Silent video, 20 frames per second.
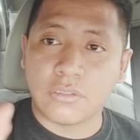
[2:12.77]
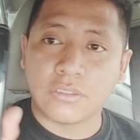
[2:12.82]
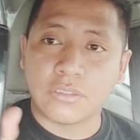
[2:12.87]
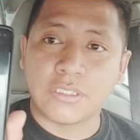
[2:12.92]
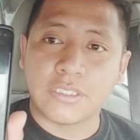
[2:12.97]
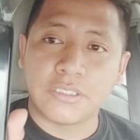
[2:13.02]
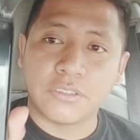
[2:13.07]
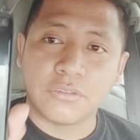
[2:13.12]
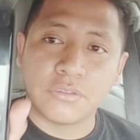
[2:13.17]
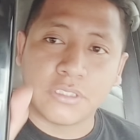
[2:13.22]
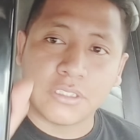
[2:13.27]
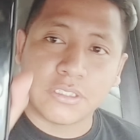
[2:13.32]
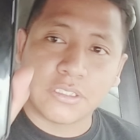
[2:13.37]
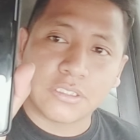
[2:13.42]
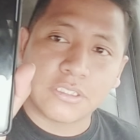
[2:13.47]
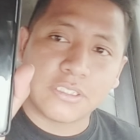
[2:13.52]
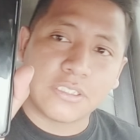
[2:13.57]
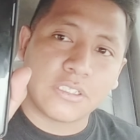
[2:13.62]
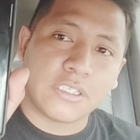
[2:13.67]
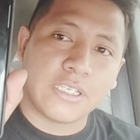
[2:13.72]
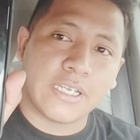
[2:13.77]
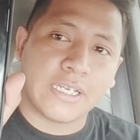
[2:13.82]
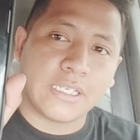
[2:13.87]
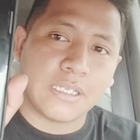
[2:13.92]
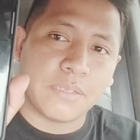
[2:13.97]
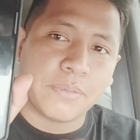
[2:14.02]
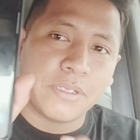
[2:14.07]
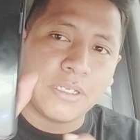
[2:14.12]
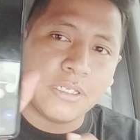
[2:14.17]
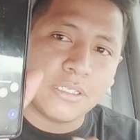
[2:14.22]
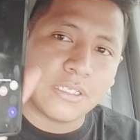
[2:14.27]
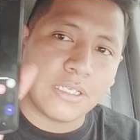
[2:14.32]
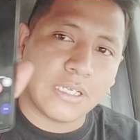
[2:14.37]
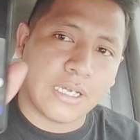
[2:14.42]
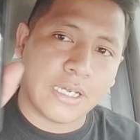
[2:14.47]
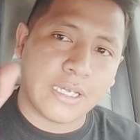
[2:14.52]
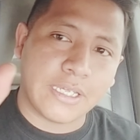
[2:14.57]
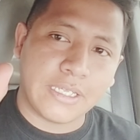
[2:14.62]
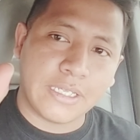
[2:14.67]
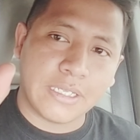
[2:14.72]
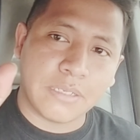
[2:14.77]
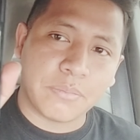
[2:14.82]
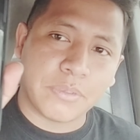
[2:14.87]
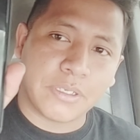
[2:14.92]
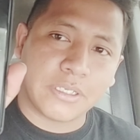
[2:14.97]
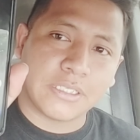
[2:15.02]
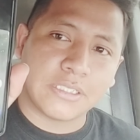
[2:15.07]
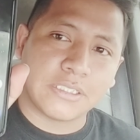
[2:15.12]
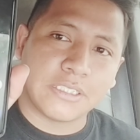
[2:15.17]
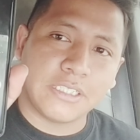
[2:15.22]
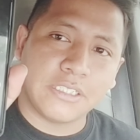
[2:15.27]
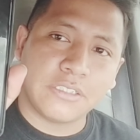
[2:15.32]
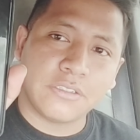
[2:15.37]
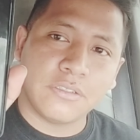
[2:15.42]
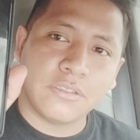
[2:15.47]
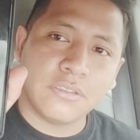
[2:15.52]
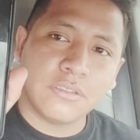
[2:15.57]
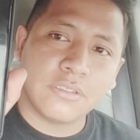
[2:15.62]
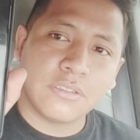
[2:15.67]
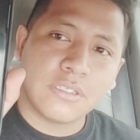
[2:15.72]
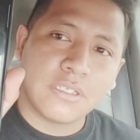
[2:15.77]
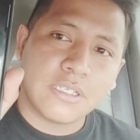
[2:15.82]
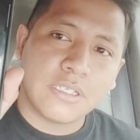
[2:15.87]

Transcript: No sé si ustedes llegan a ver, ahí el verdecito,